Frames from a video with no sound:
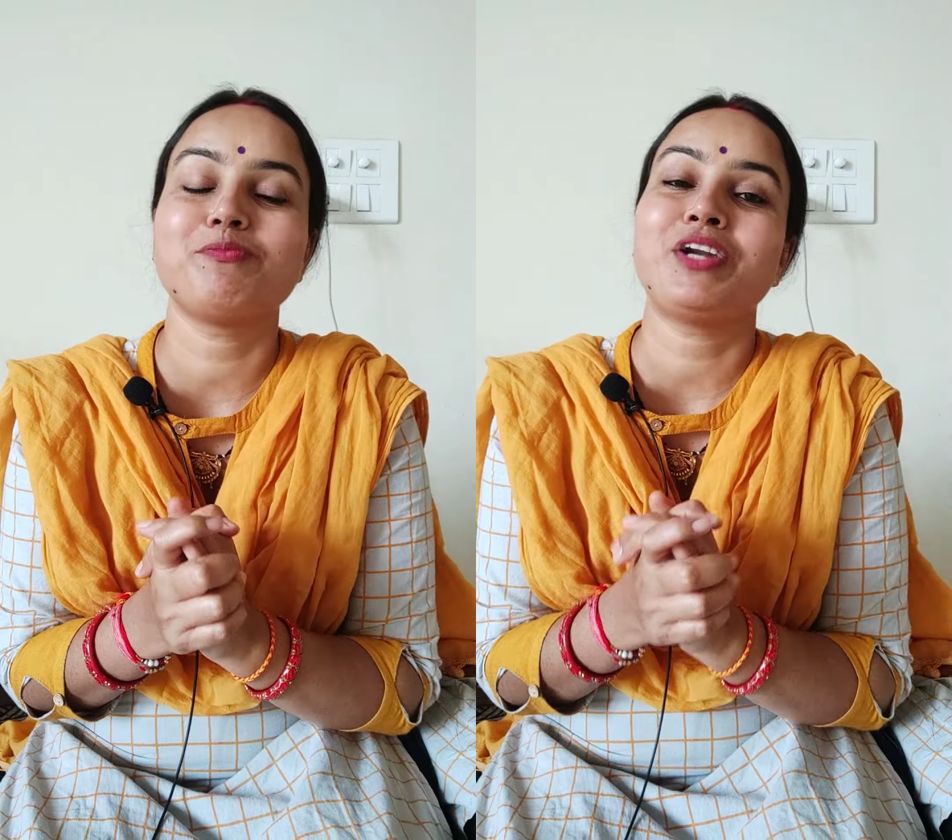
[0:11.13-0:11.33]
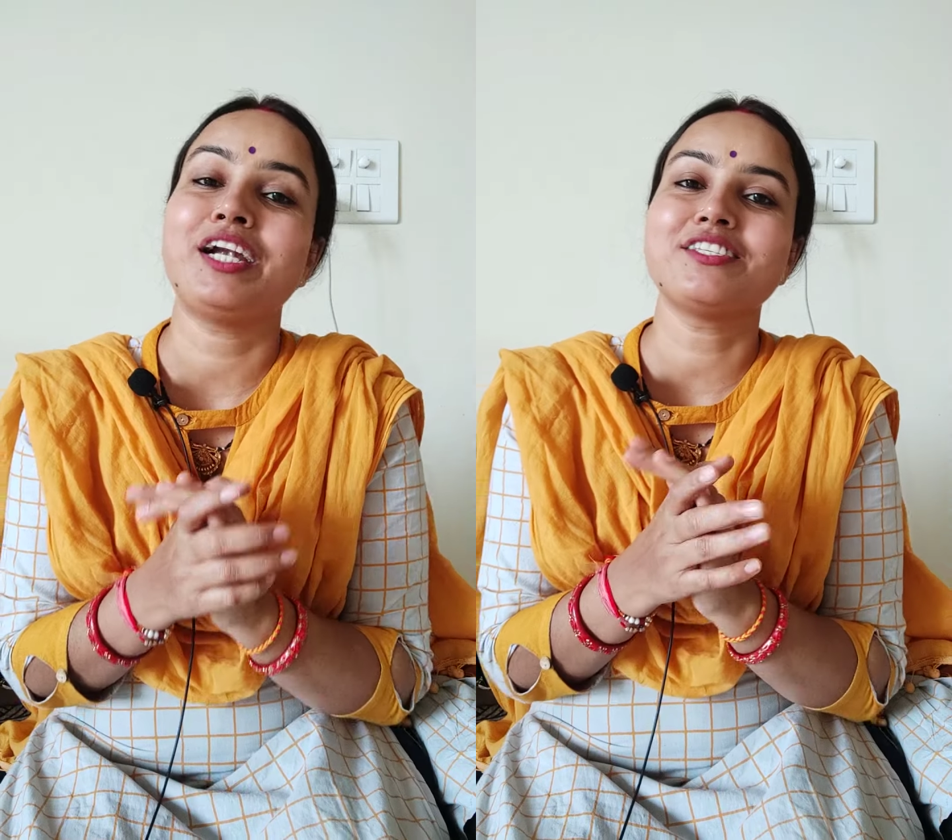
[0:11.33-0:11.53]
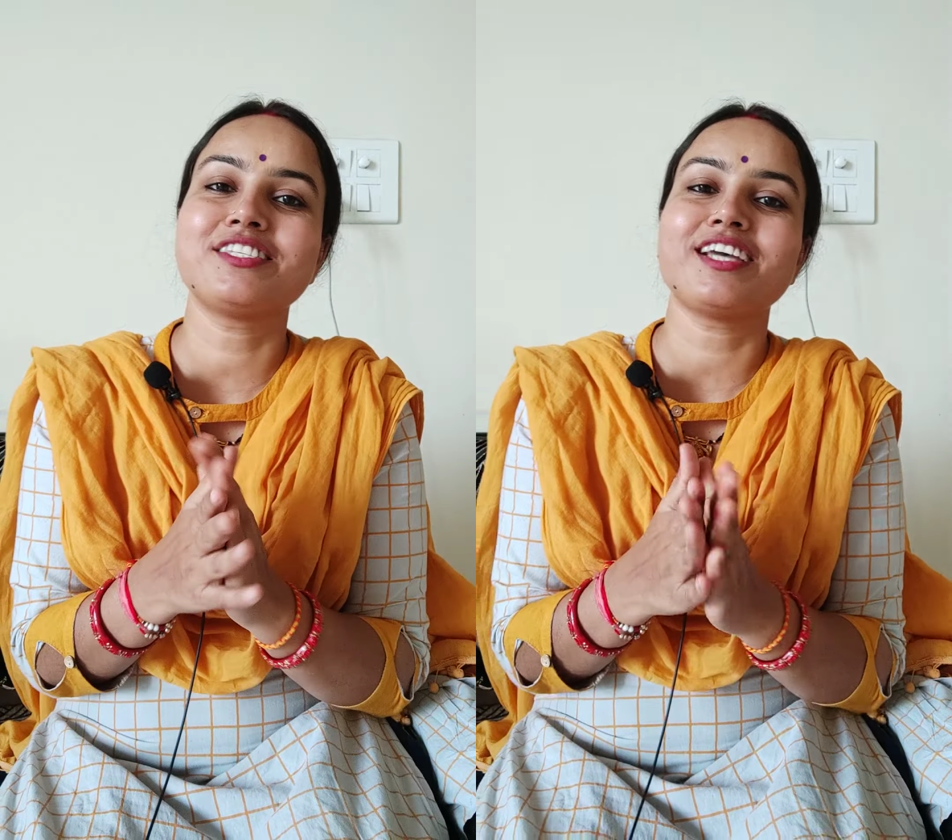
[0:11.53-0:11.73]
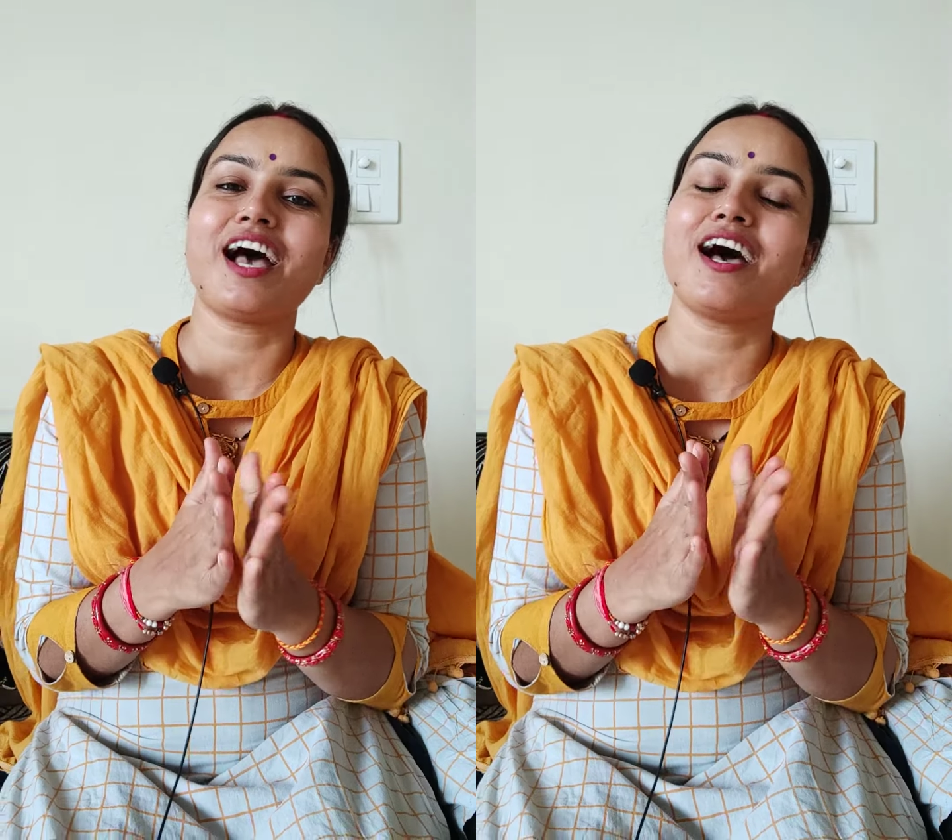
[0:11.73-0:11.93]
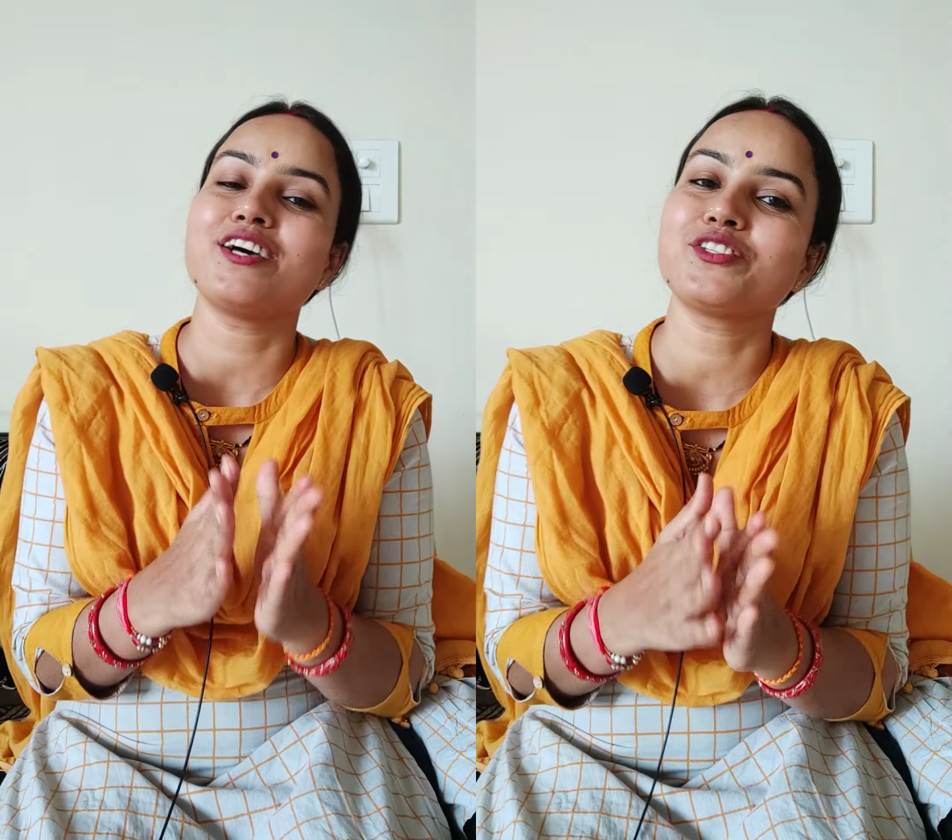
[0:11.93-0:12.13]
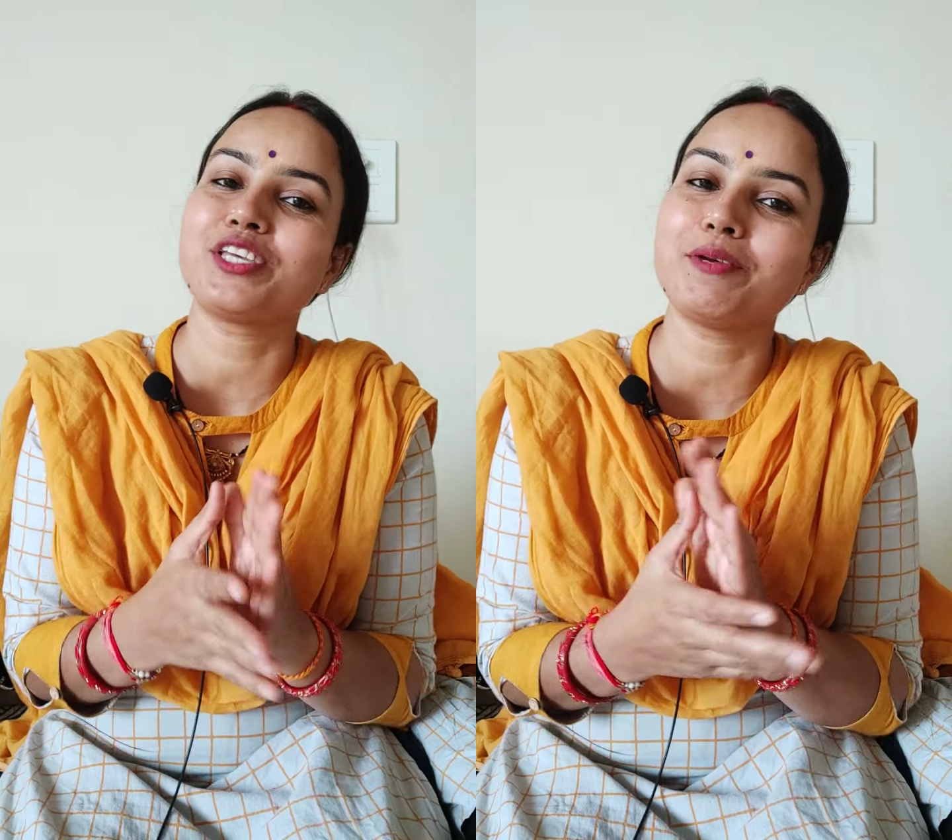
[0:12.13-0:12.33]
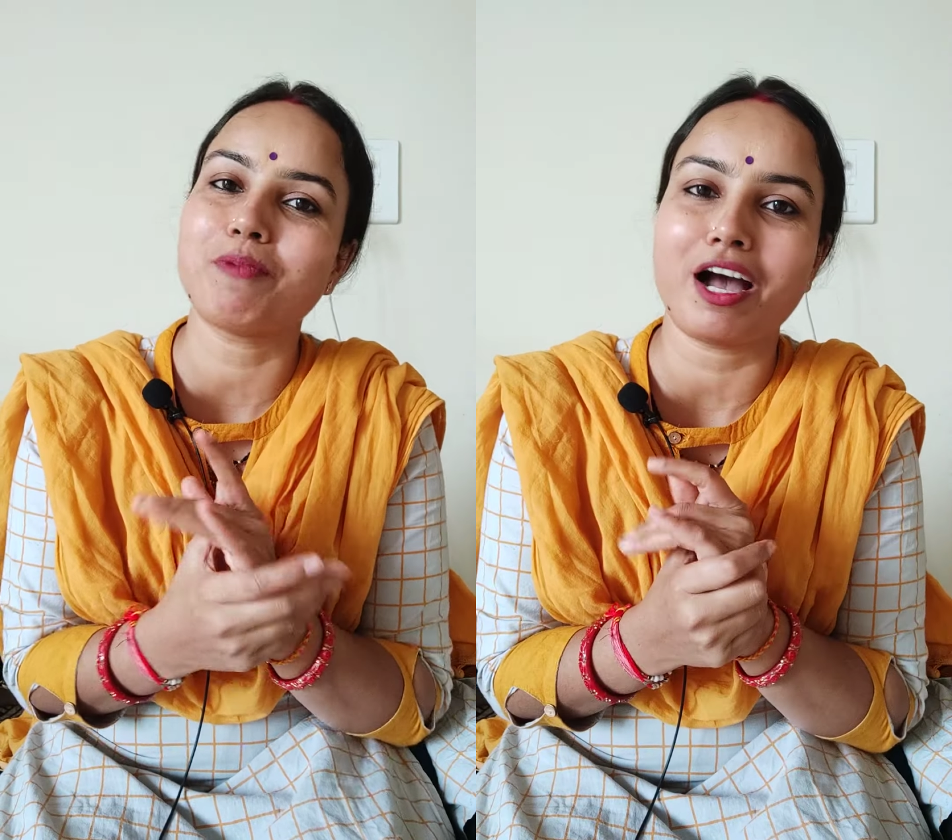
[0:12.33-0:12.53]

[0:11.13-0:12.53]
फ्रेंड्स आज की